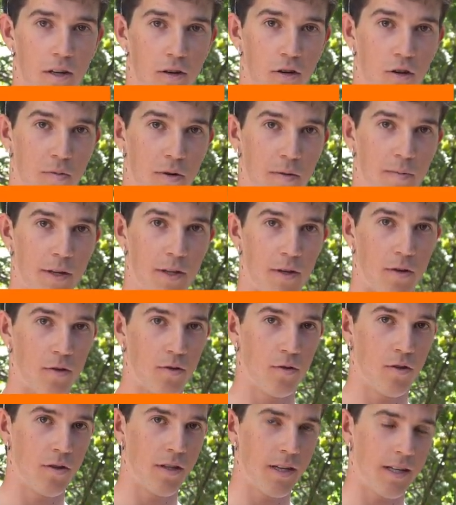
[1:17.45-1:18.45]
Lo primero,
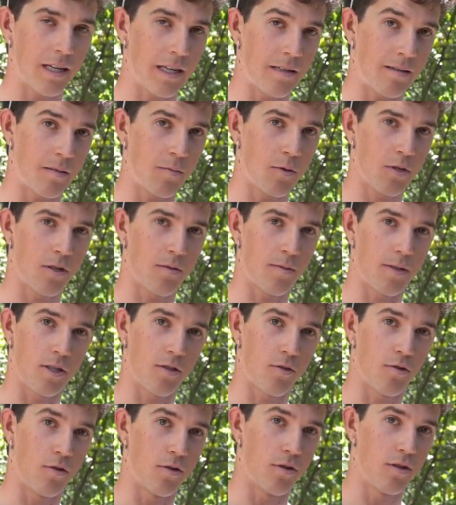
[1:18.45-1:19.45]
¿dónde clavamos el
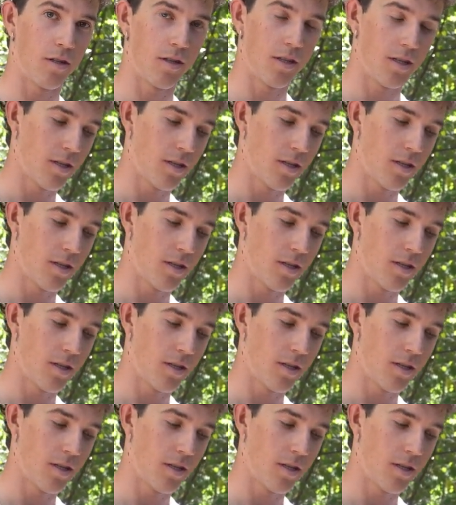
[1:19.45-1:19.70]
bastón?